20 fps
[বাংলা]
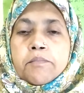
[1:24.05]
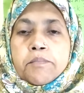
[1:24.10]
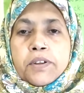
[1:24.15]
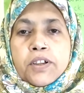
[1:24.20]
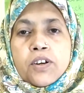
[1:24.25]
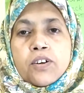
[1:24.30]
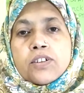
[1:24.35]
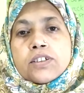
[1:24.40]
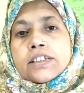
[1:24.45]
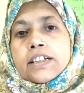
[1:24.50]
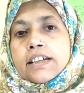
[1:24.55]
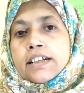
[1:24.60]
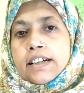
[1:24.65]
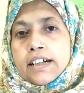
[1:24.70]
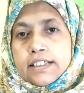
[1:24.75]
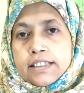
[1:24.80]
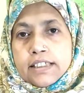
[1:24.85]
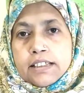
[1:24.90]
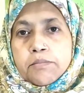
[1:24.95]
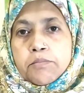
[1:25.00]
প্রিয়
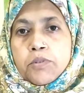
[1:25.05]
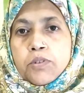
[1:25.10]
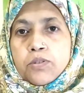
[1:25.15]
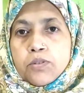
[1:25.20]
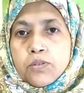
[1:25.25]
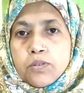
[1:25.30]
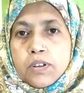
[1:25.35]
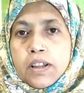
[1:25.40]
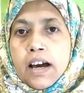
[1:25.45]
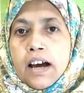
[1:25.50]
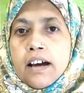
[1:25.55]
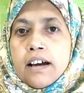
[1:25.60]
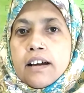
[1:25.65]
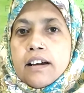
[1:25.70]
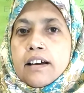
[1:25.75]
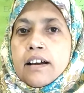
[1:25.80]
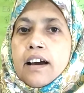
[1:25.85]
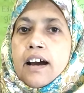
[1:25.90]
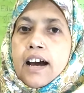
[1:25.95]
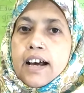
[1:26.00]
শিক্ষার্থী বন্ধুরা
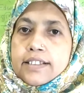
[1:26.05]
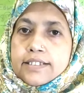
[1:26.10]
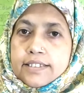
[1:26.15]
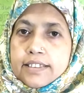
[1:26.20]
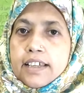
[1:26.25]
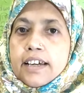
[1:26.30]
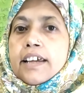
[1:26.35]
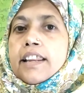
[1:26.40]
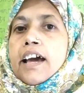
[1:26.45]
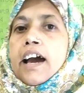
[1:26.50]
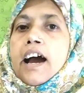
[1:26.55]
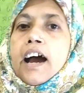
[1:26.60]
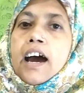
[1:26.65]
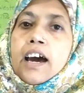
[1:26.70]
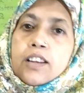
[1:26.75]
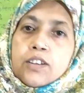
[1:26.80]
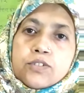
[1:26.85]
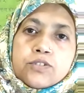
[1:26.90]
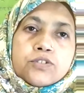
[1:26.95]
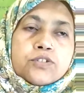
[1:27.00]
আজকের
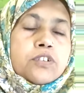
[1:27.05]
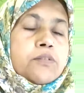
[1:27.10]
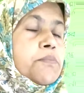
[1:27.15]
আলোচ্য